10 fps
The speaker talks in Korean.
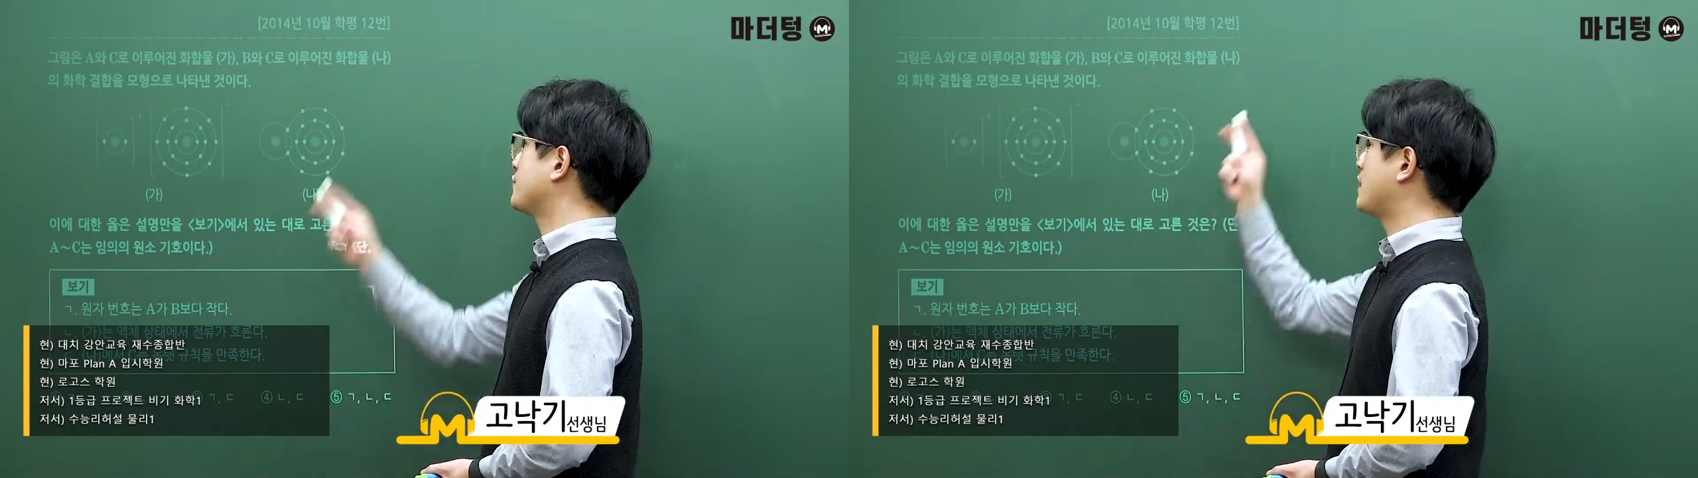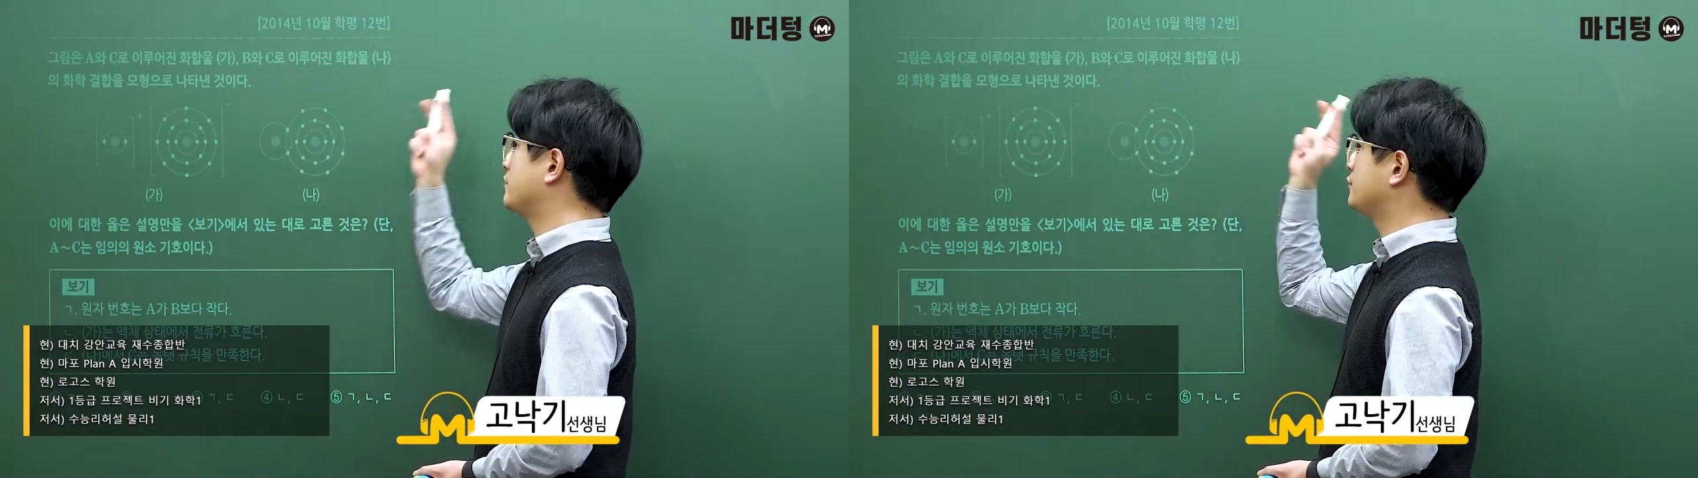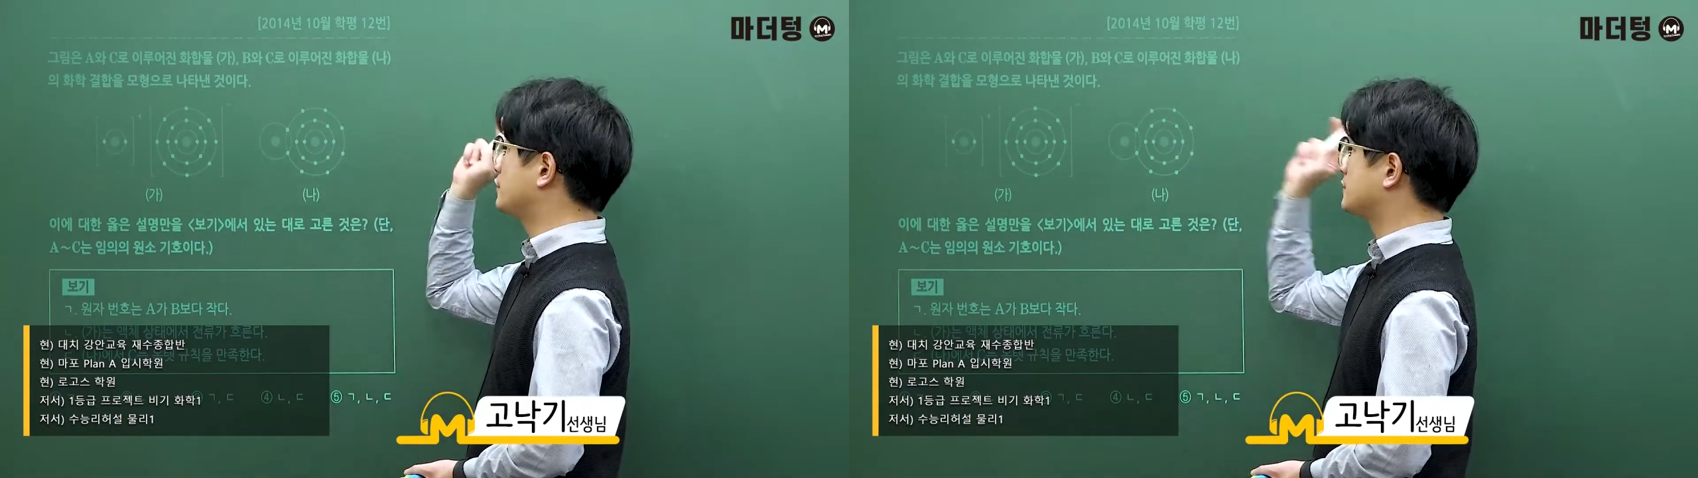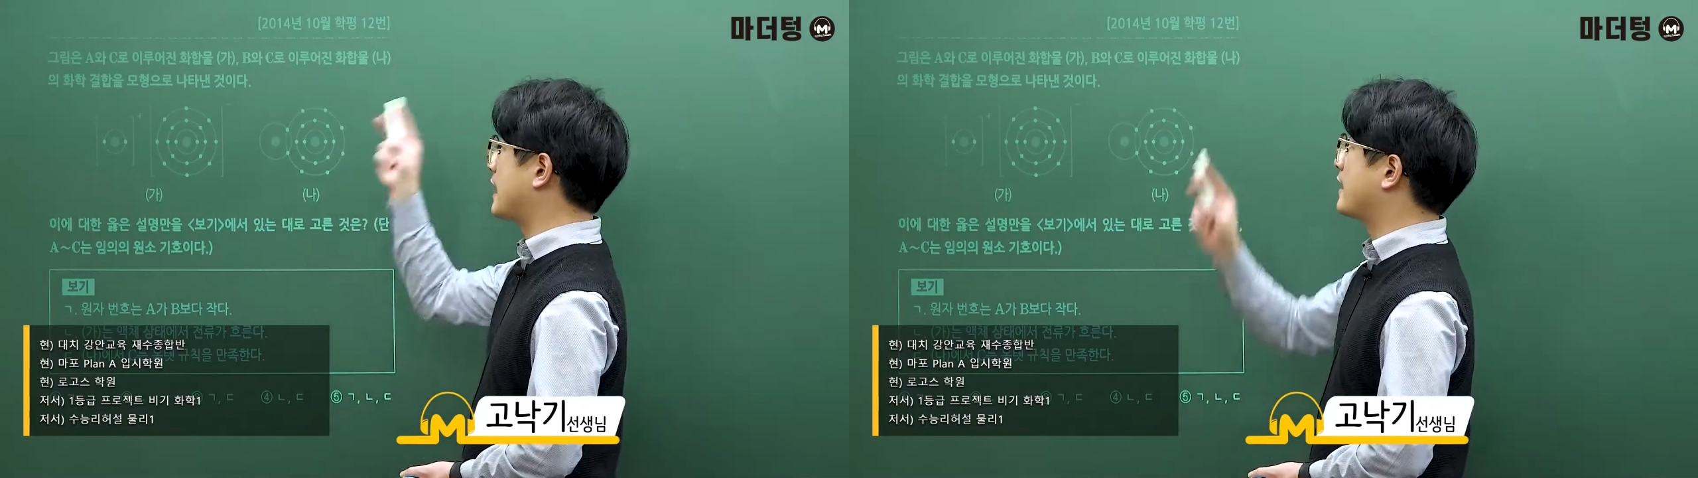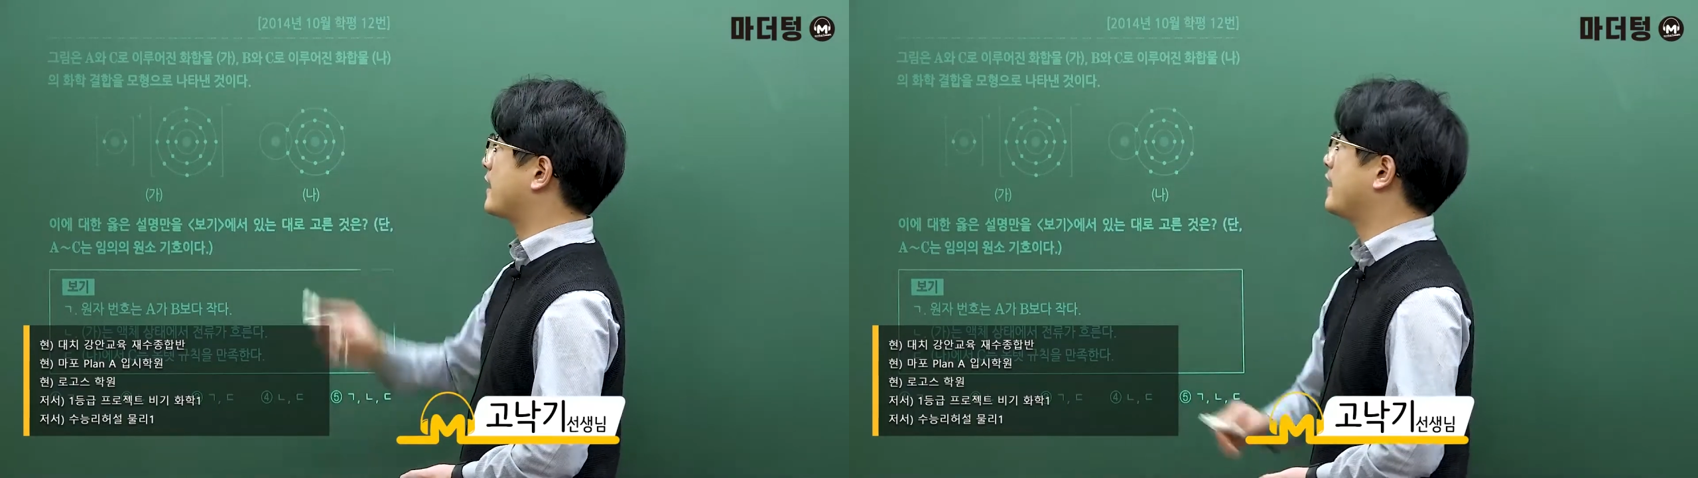화합물
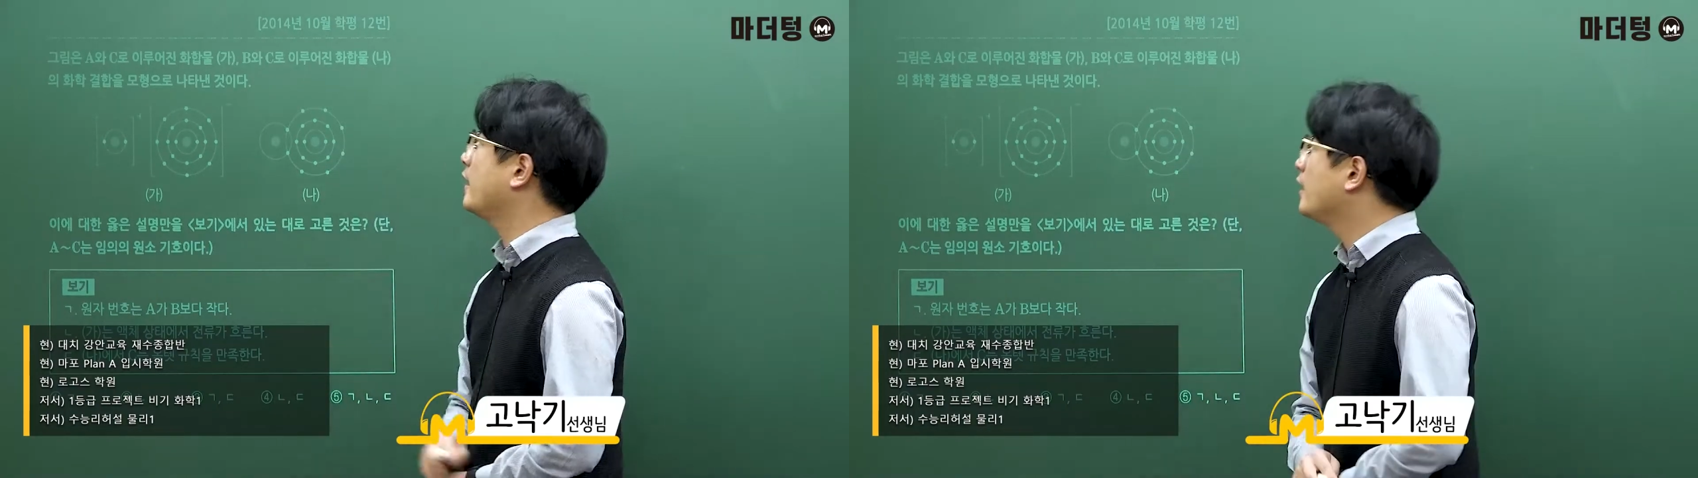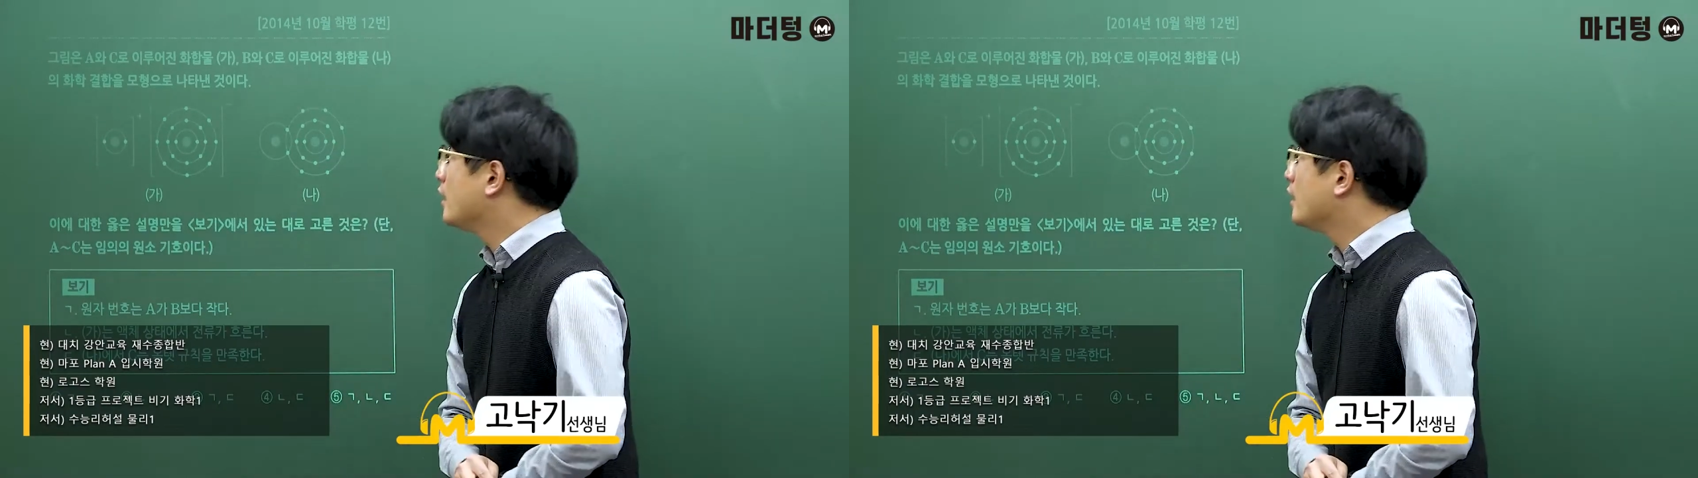나의